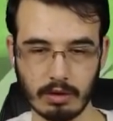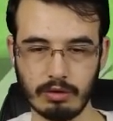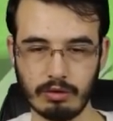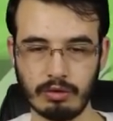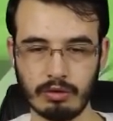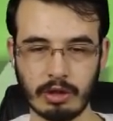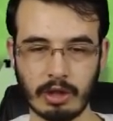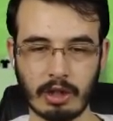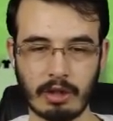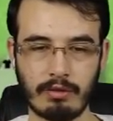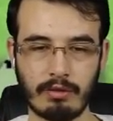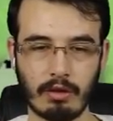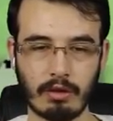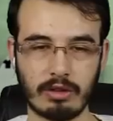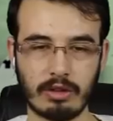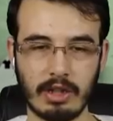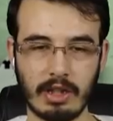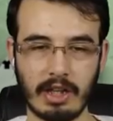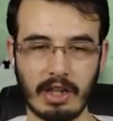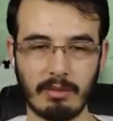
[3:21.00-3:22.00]
Şuradaki
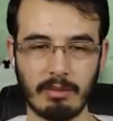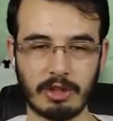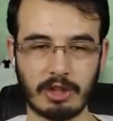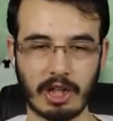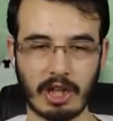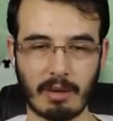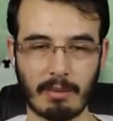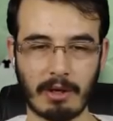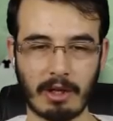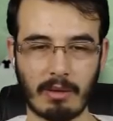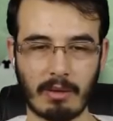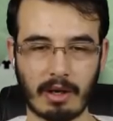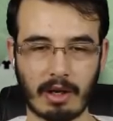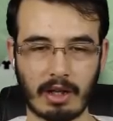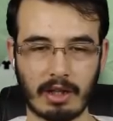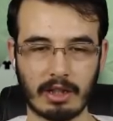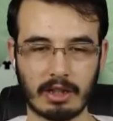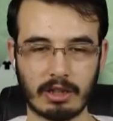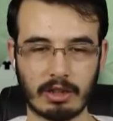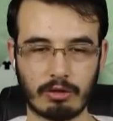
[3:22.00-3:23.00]
Foxi'lere bir şey yapalım
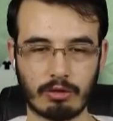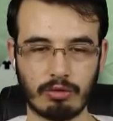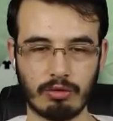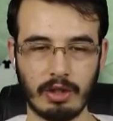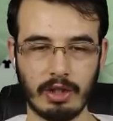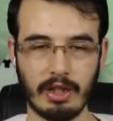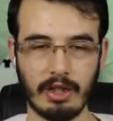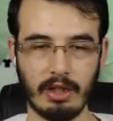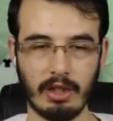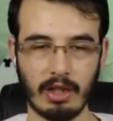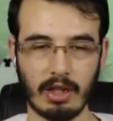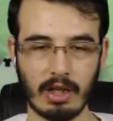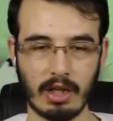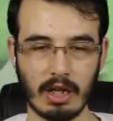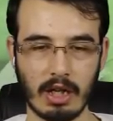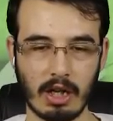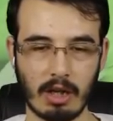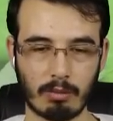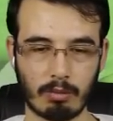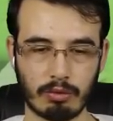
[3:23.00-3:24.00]
arkadaşlar. Şu neyi?
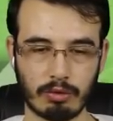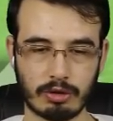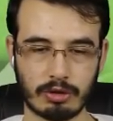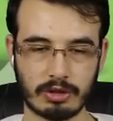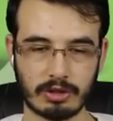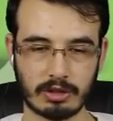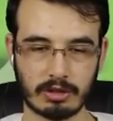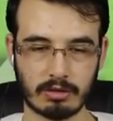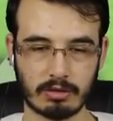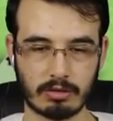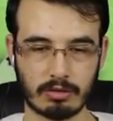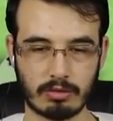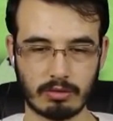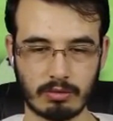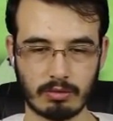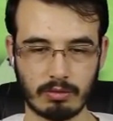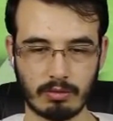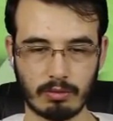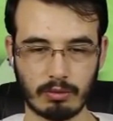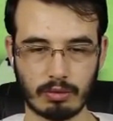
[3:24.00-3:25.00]
Bu
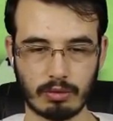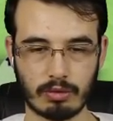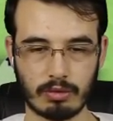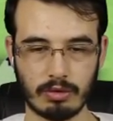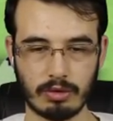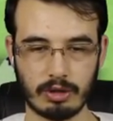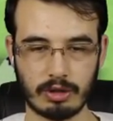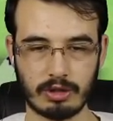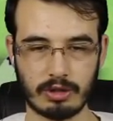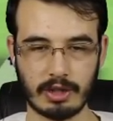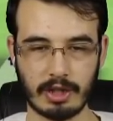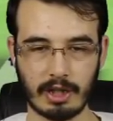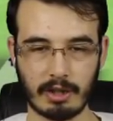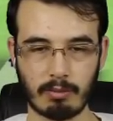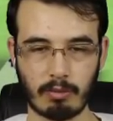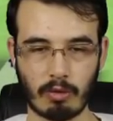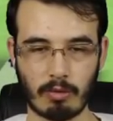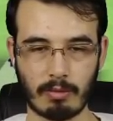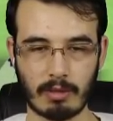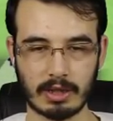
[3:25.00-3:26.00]
renk
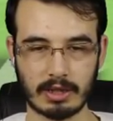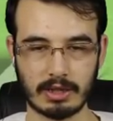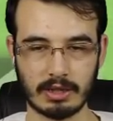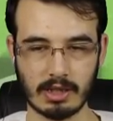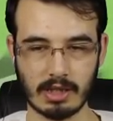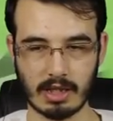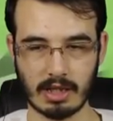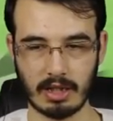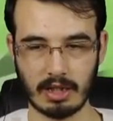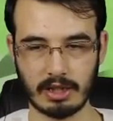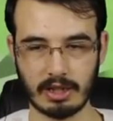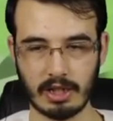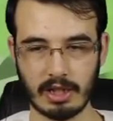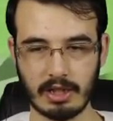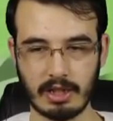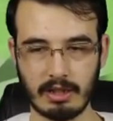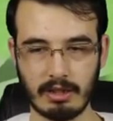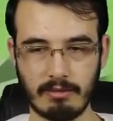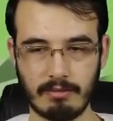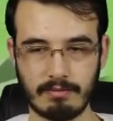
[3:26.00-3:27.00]
bombasıydı herhalde.
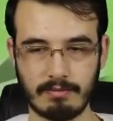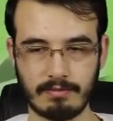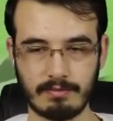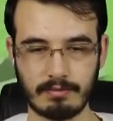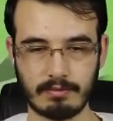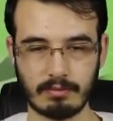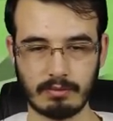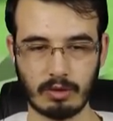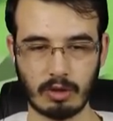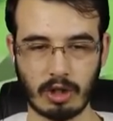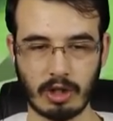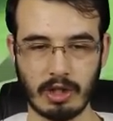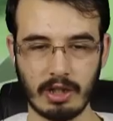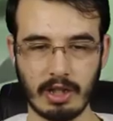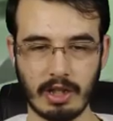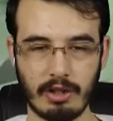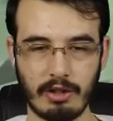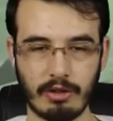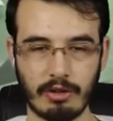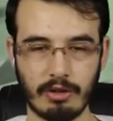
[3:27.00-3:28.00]
Şeydi. Buna ne
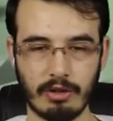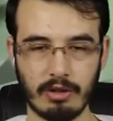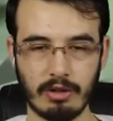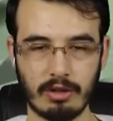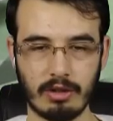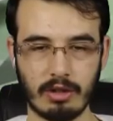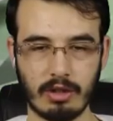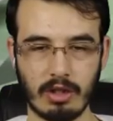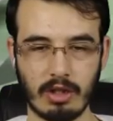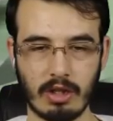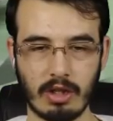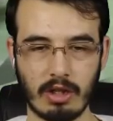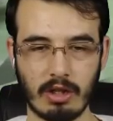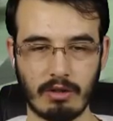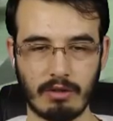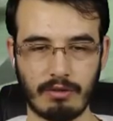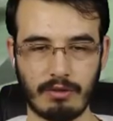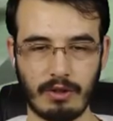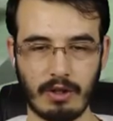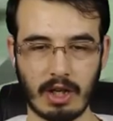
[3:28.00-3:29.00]
deniyordu?
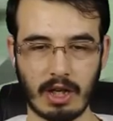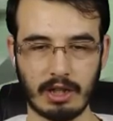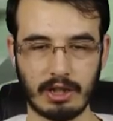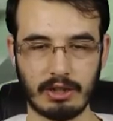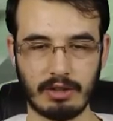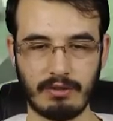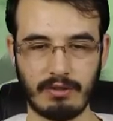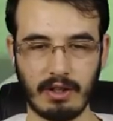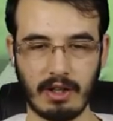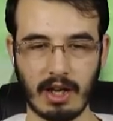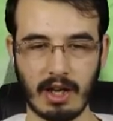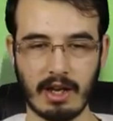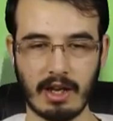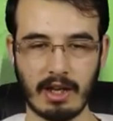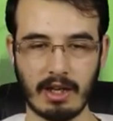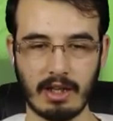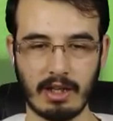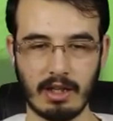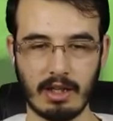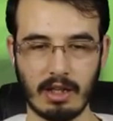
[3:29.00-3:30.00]
Flash.
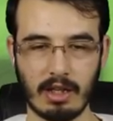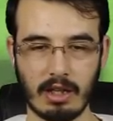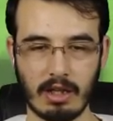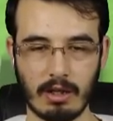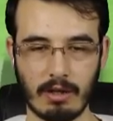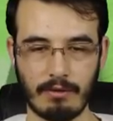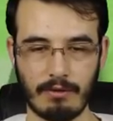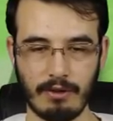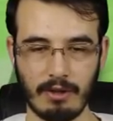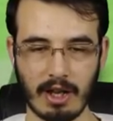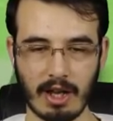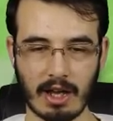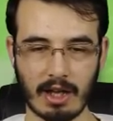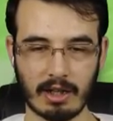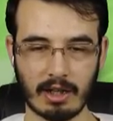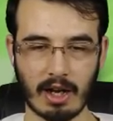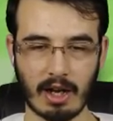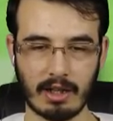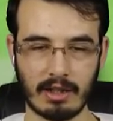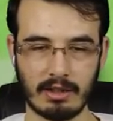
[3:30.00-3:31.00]
Filare.
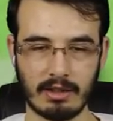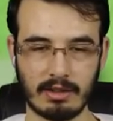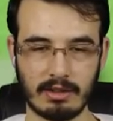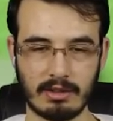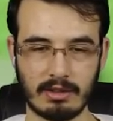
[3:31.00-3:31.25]
Filargan.